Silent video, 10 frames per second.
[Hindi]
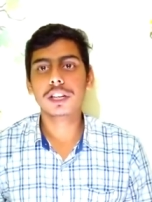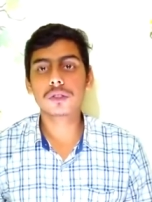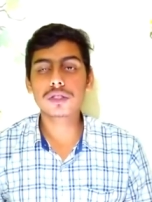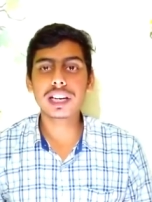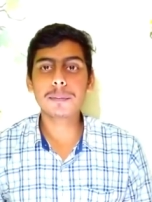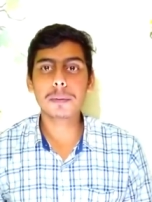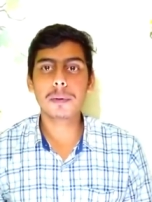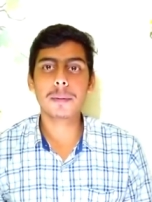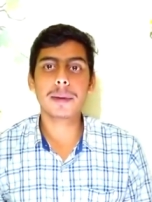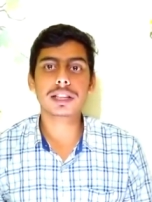दूसरे नंबर
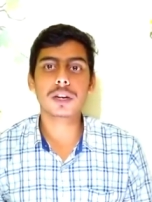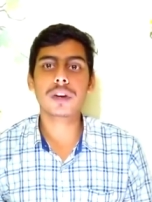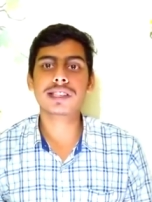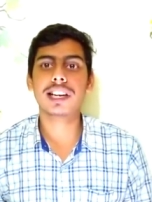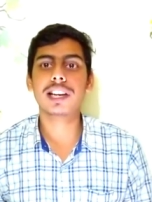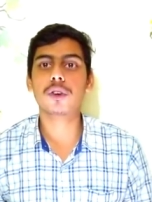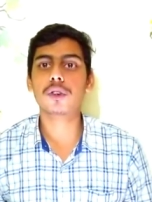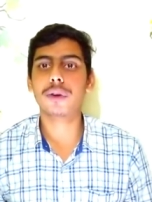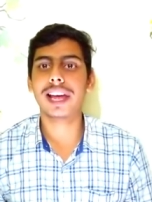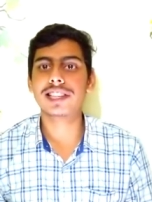पर मैं बात करूंगा इसके लिए कौन
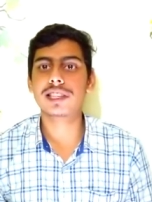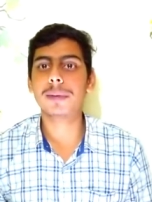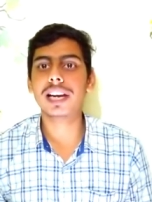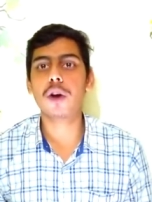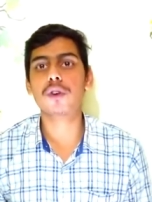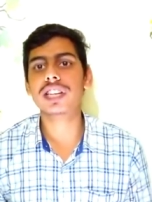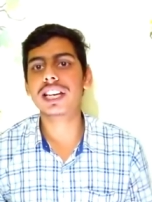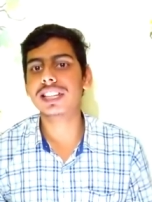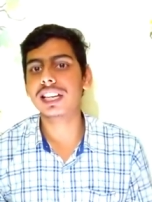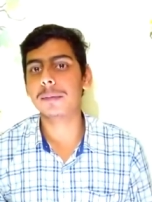कौन एलिजिबल है और उसकी
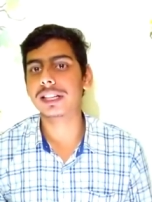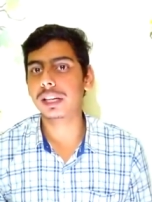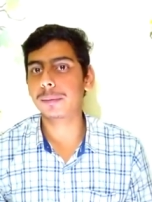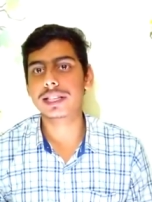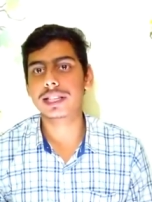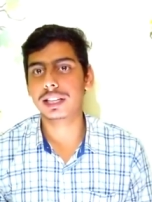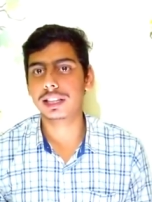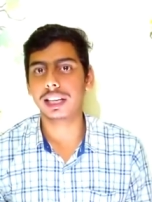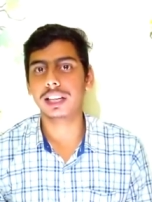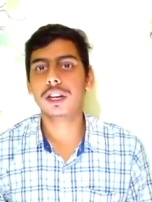कितनी लिमिट तक मिल
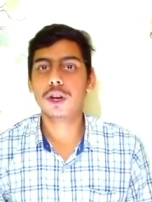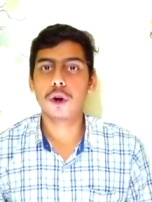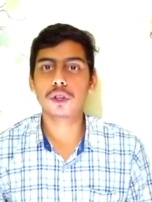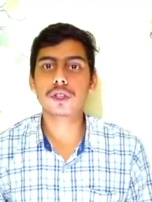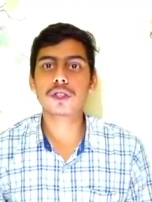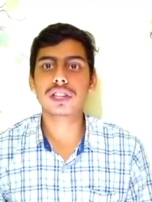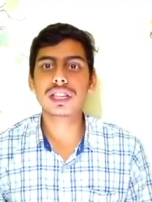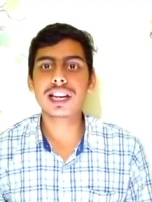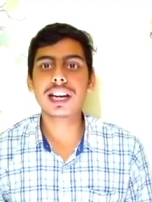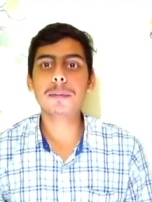सकती है और दोस्तों
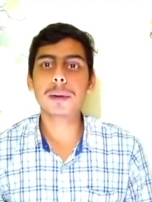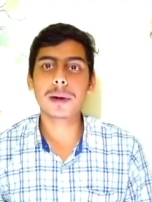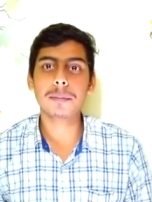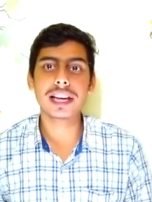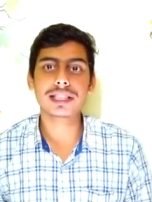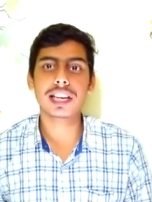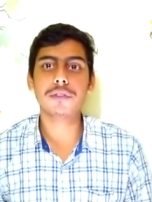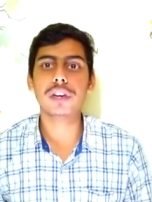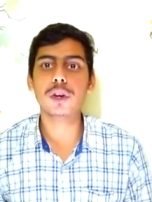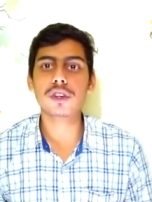तीसरे नंबर पर मैं इसके
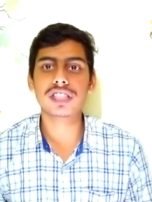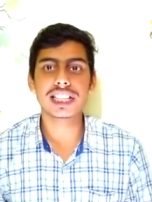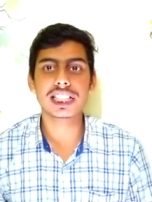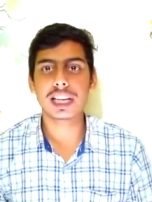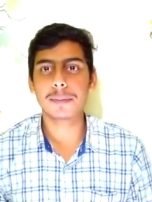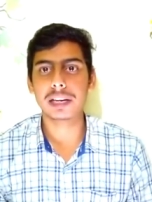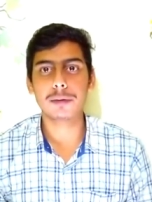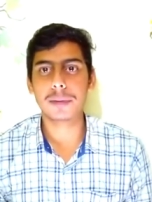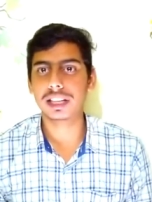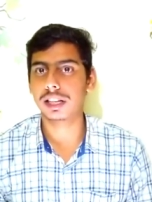फी और चार्जेस के बारे
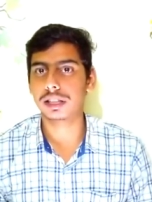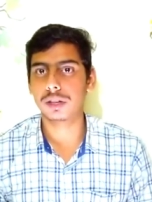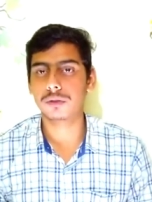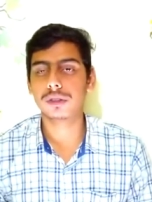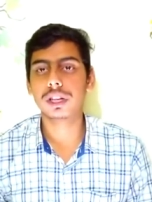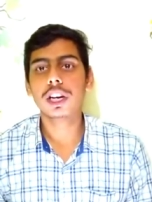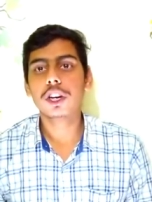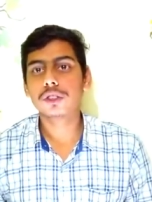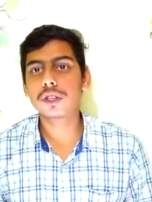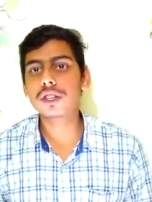में बात करता हूँ
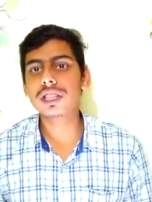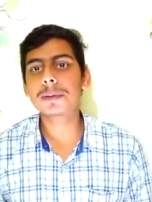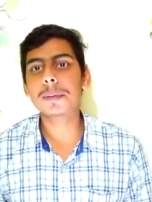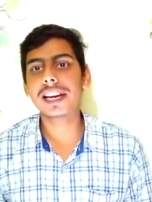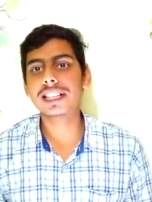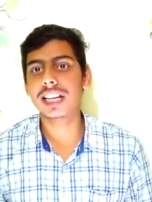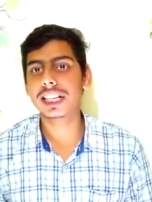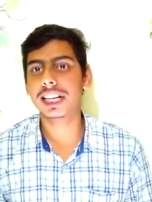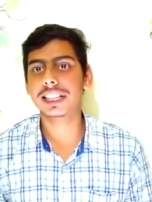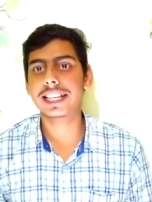दोस्तों सबसे पहले
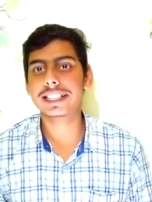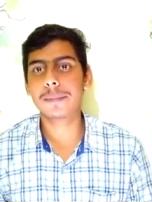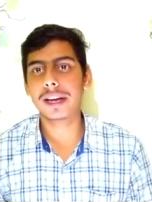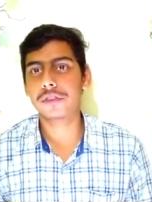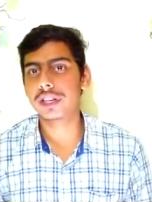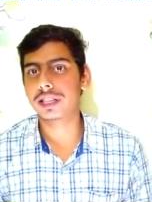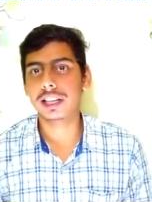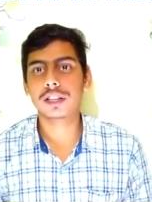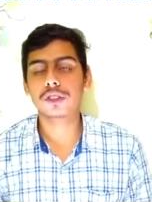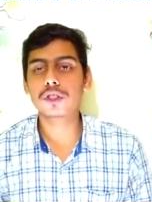स्टार्ट करते हैं इसके बेनिफिट से
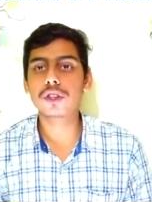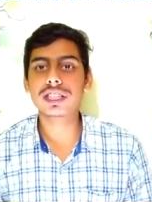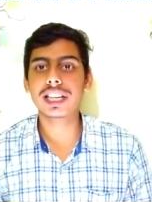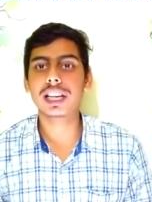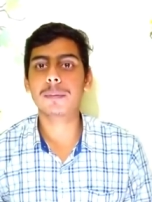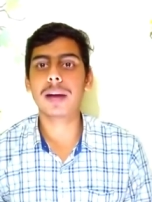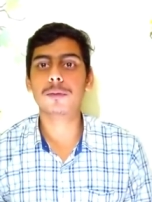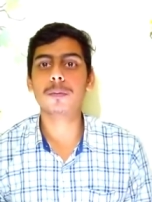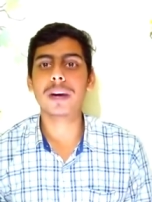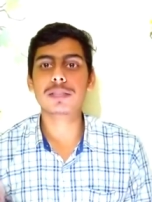दोस्तों इसके अंदर मैं
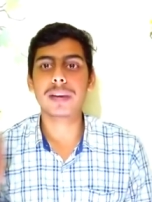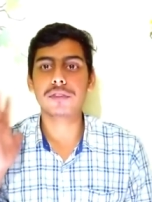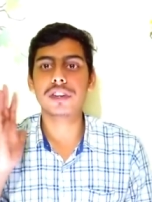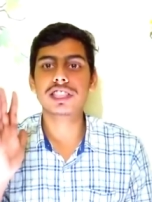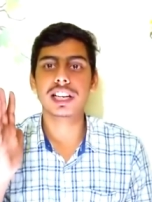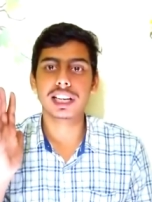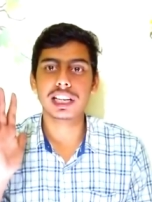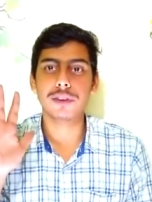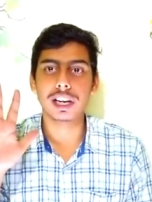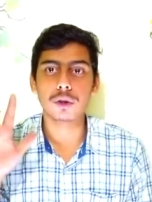आपको पांच बेनिफिट शेयर
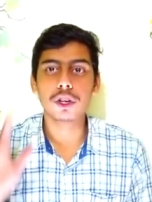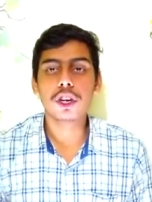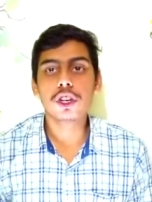करने वाला हूँ